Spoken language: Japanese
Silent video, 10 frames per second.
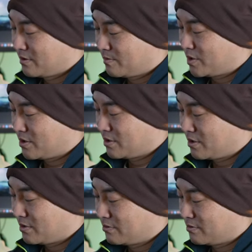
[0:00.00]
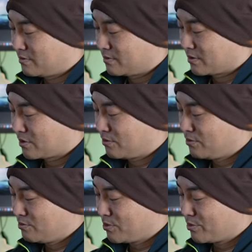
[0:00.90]
でまああの基
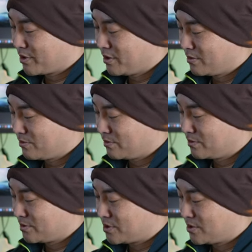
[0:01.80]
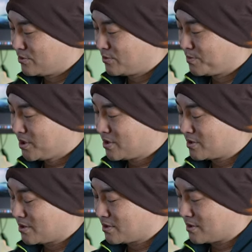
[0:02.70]
本はこれロング GOP で
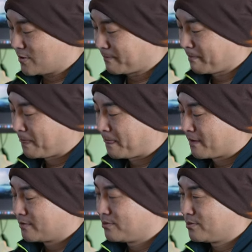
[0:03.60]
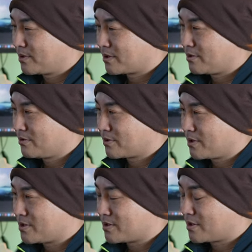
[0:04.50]
全然動画記録
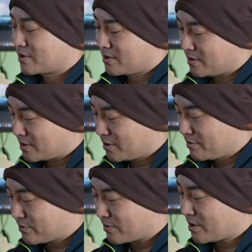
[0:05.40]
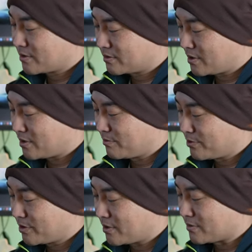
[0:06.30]
形式的にはその軽くなるんで
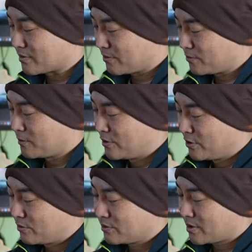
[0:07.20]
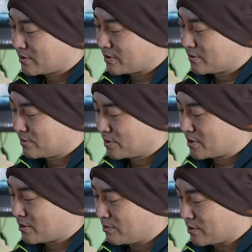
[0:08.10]
問題ないんですけど夜撮影する時
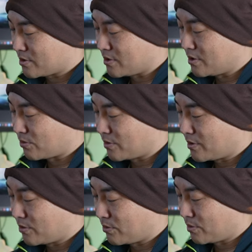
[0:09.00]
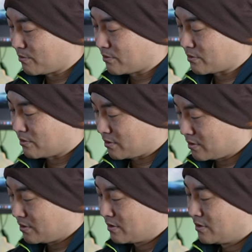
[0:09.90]
だけ私イントラで撮ってますか
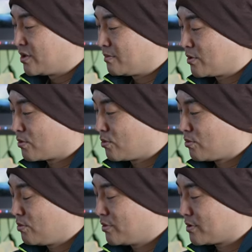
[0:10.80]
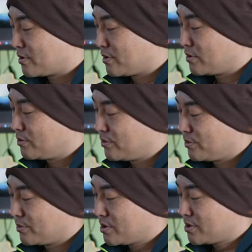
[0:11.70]
ねでまあここをですねいろい
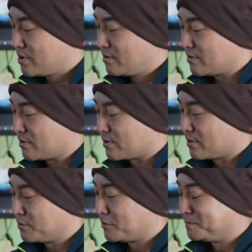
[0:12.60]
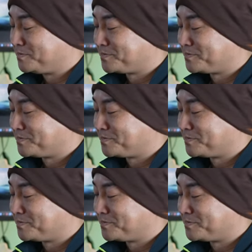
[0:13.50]
ろいじれるんですけど